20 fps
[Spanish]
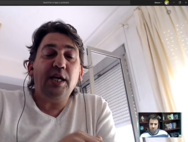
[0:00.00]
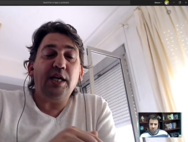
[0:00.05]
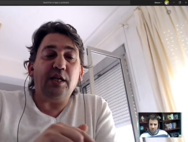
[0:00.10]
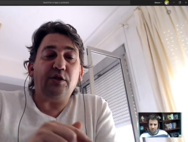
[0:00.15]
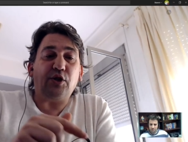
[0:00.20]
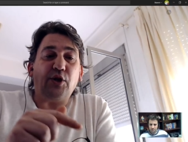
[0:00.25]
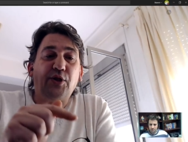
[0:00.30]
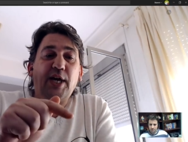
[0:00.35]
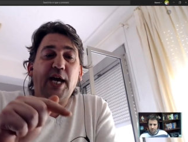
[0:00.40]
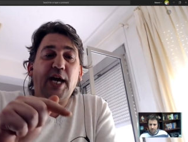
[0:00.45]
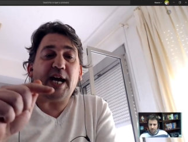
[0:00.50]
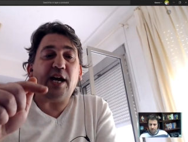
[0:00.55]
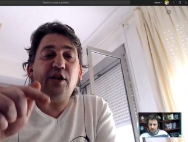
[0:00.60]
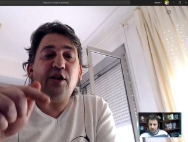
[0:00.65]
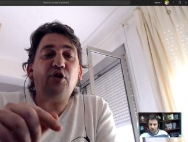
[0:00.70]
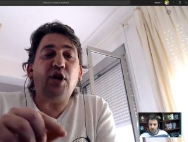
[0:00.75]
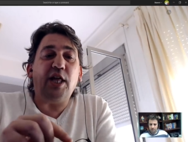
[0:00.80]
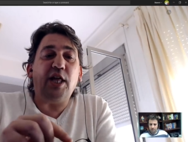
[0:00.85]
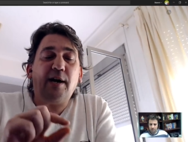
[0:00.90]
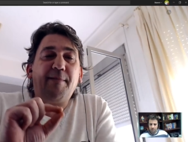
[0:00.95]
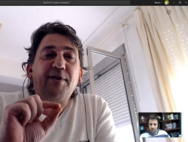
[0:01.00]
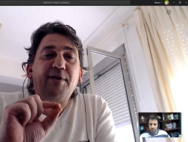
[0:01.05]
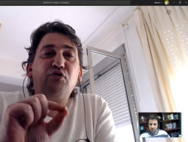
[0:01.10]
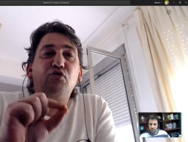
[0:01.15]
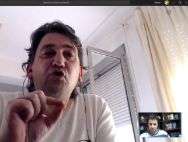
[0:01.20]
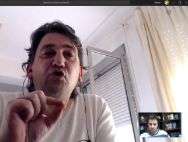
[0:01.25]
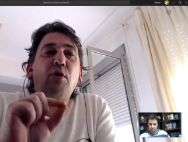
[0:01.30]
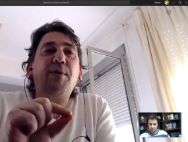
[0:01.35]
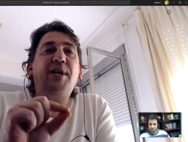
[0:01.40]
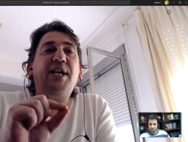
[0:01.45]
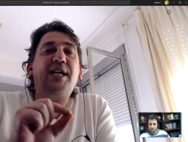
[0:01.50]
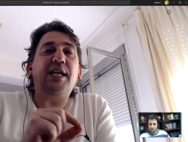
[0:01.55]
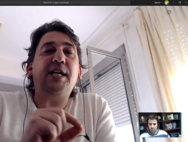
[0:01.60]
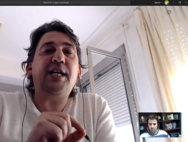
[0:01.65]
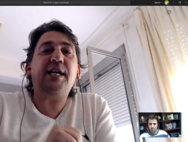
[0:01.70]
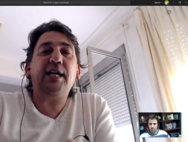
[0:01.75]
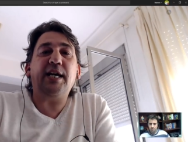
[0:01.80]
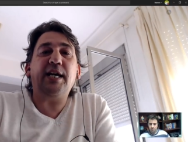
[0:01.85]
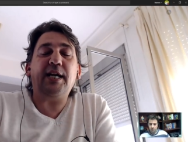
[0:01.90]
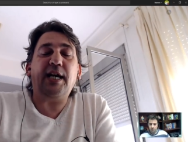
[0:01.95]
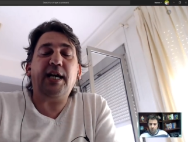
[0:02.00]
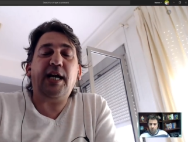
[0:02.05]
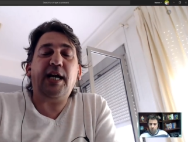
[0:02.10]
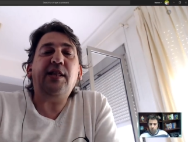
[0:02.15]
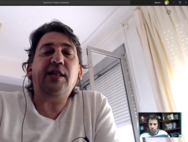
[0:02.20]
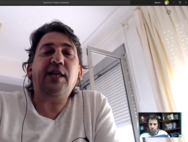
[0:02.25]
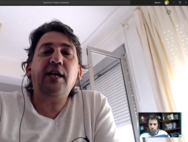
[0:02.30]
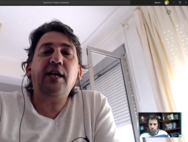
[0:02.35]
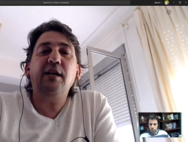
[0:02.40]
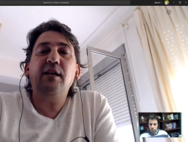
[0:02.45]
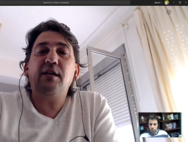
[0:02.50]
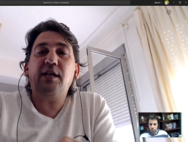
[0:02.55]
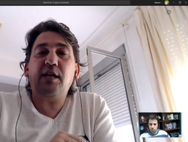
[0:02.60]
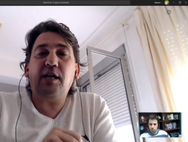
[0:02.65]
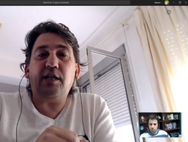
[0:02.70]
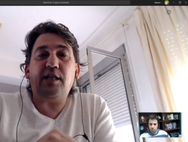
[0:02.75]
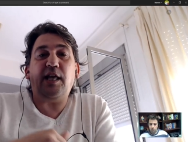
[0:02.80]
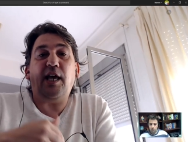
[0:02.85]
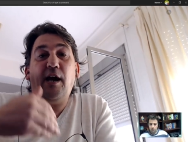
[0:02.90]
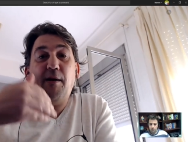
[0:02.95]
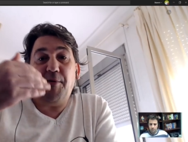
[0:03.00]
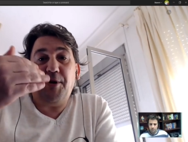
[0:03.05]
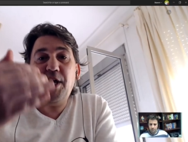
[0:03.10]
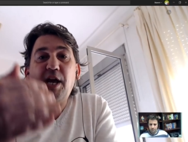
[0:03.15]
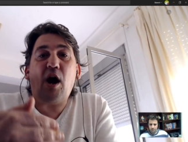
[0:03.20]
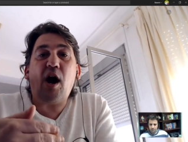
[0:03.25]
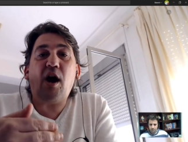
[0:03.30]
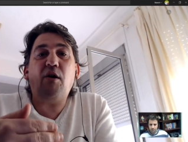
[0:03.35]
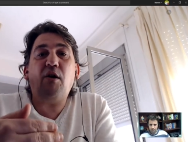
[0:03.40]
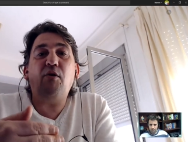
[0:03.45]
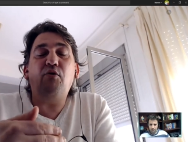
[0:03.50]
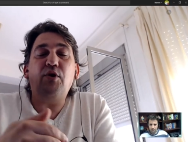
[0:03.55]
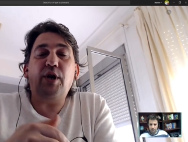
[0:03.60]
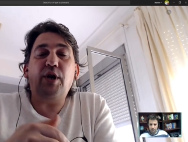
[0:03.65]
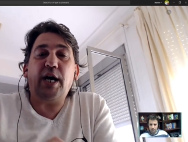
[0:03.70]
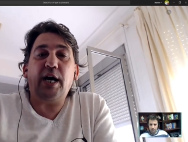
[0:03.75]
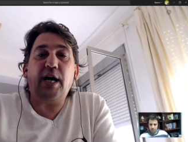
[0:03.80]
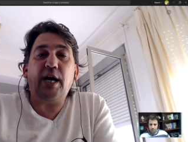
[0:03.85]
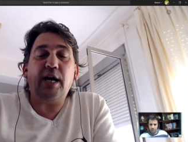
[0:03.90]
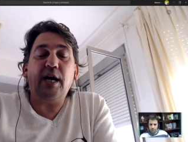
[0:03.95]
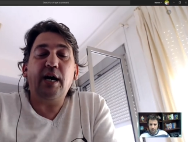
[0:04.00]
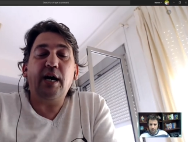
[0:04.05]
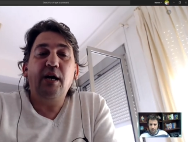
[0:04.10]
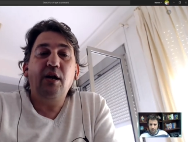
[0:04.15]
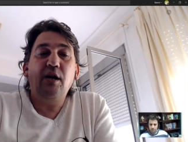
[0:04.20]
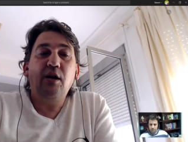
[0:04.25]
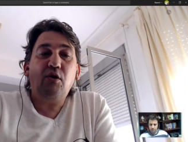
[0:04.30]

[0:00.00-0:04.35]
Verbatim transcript: y entonces a aquello le dabas un doble clic en el IDE y te abría una,